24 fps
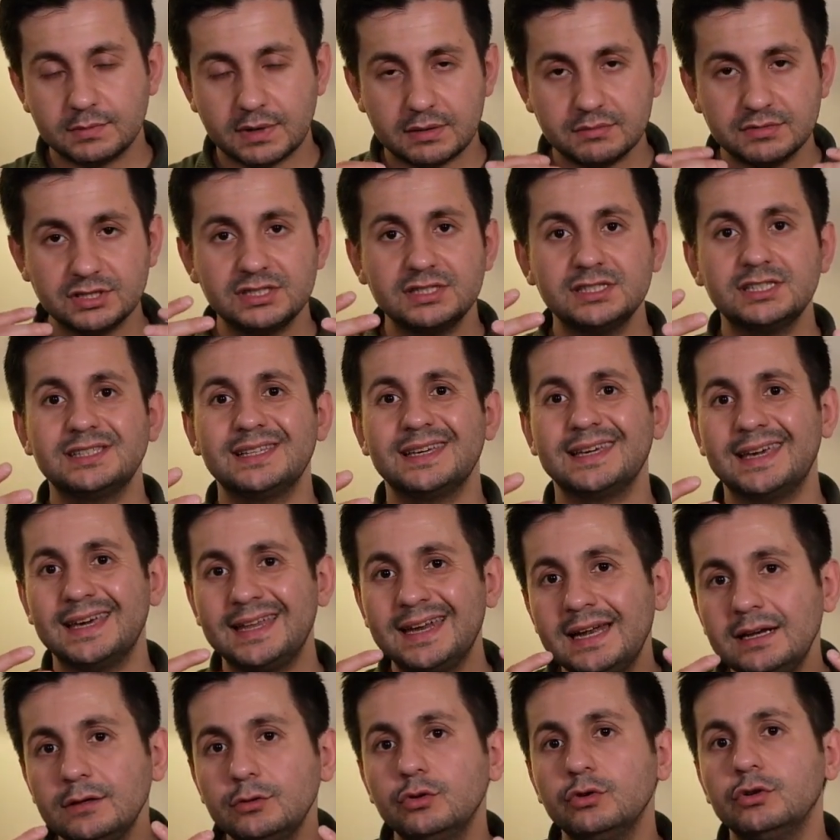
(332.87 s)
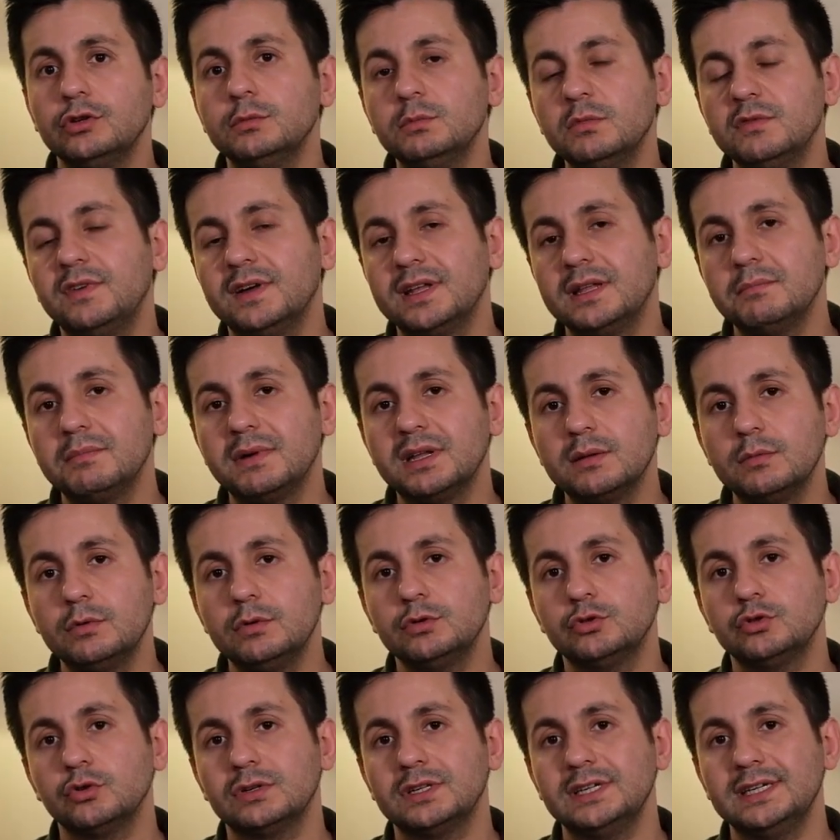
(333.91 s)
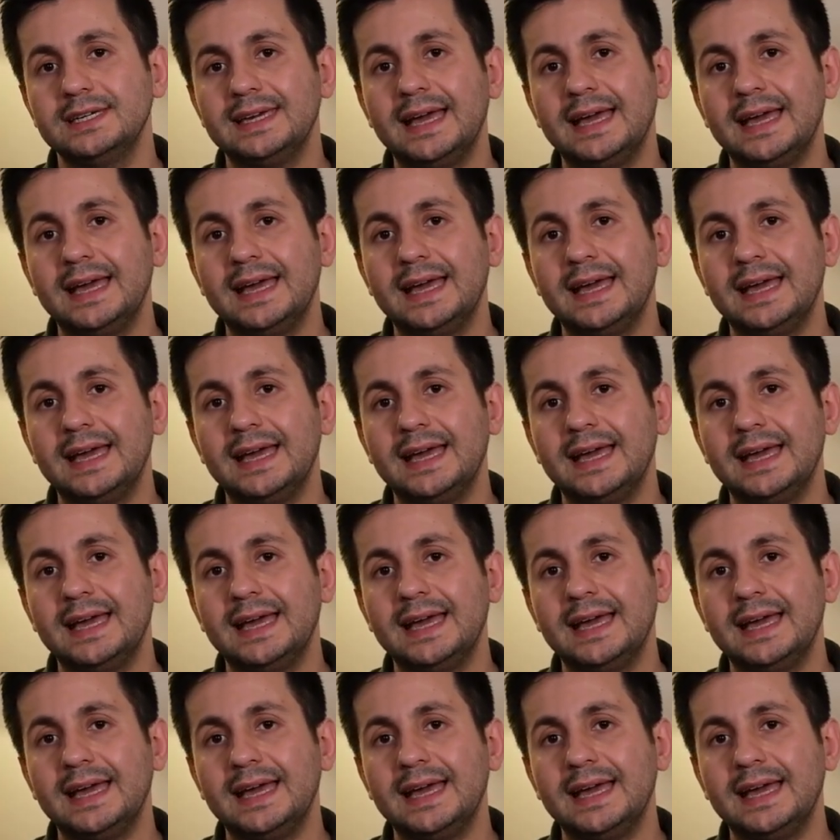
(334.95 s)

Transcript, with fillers: Amcanın işte genel görünümü falan bana böyle çok iyi